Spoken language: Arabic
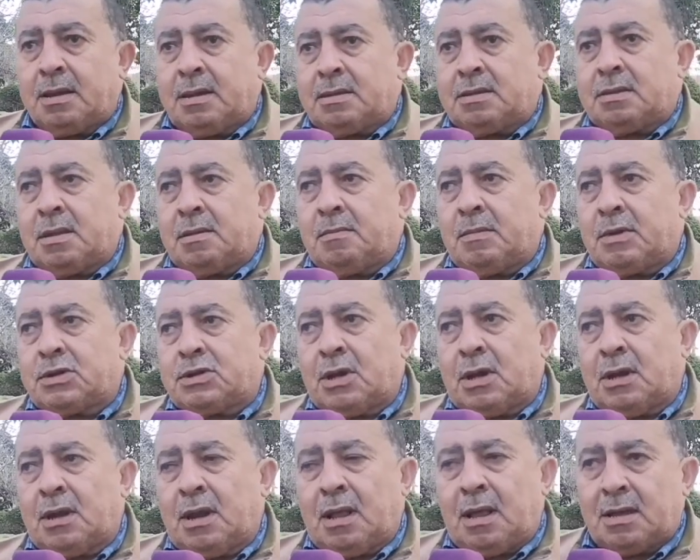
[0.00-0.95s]
كدير
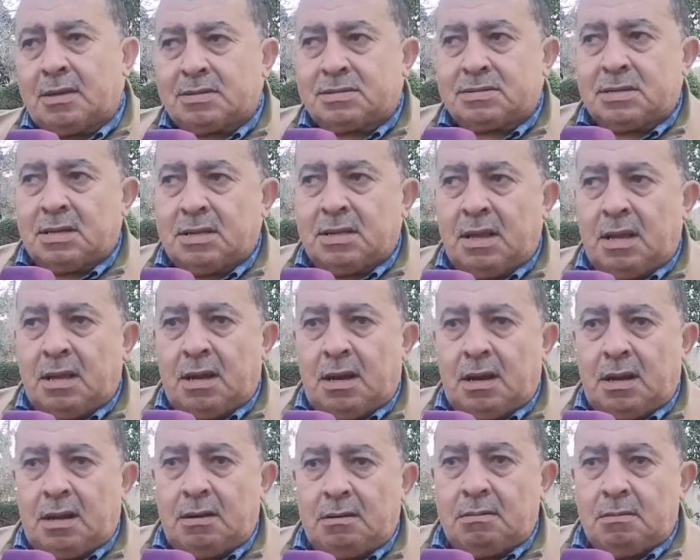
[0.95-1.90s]
مشاغل خاصه
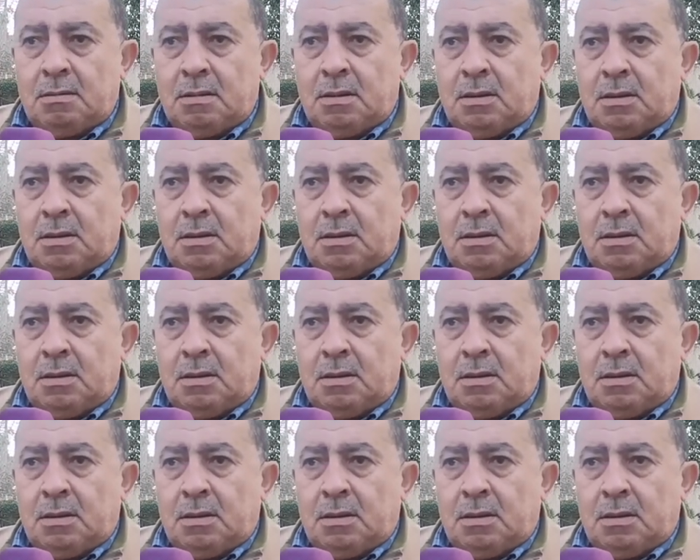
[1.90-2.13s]
ديالها